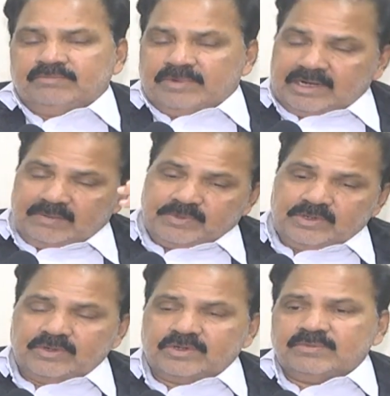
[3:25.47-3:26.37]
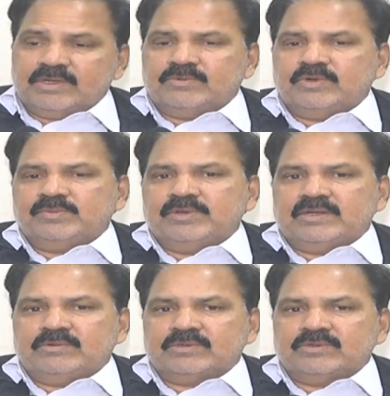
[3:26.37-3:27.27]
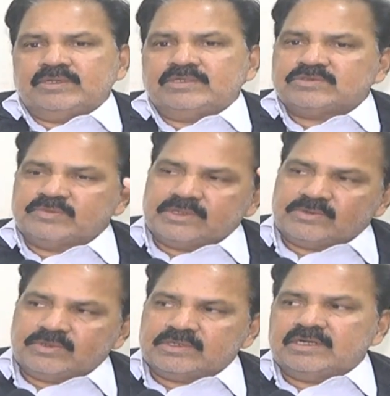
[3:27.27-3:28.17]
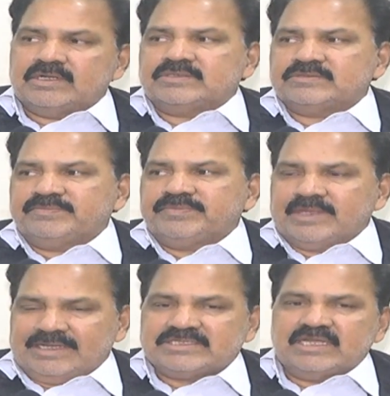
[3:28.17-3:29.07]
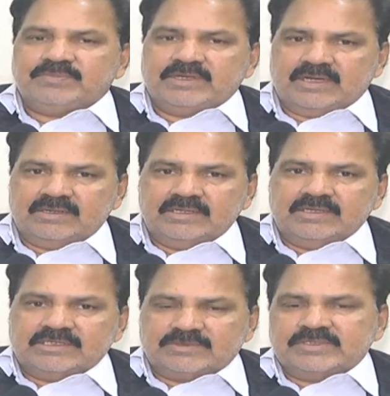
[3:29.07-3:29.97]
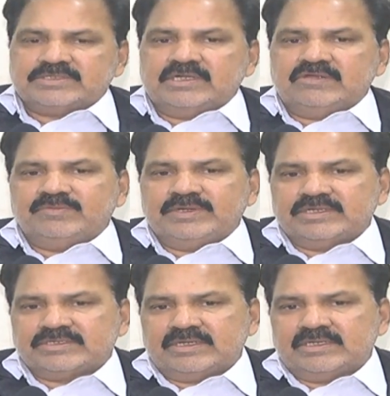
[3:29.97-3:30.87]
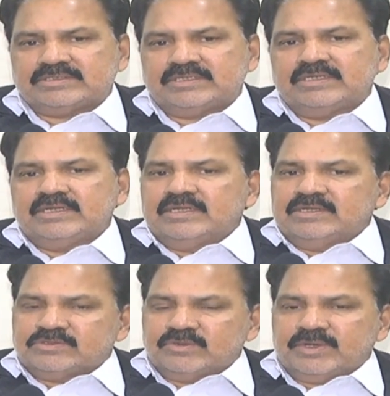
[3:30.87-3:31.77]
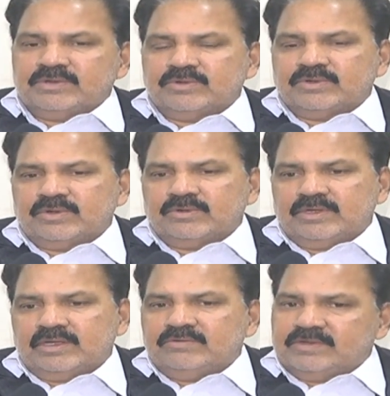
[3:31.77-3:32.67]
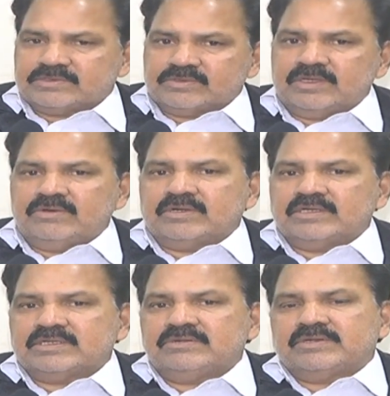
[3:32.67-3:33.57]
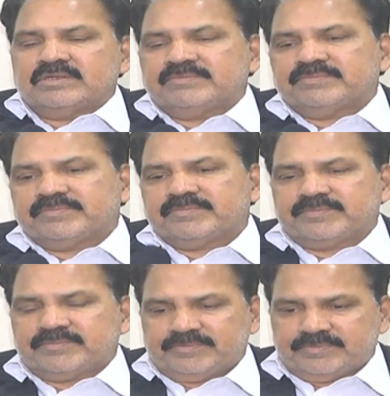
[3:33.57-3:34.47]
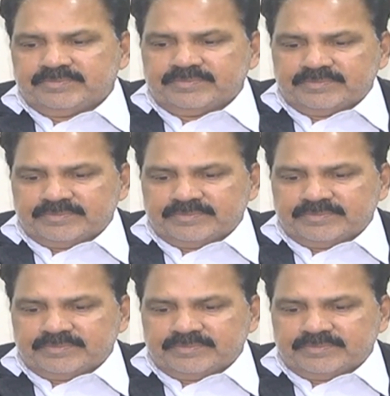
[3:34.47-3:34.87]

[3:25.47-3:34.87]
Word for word: మళ్ళీ అప్పీల్లో కూడా మనం ఓడిపోయినాం అనుకోండి సుప్రీంకోర్టుకి వెళ్ళొచ్చు ఎస్ఎల్పిగా స్పెషల్ లీవ్ పిటిషన్ వేసి సుప్రీంకోర్టులో కూడా వేసుకునే అవకాశాలు ఉంటాయి సో ఇప్పుడు మీరు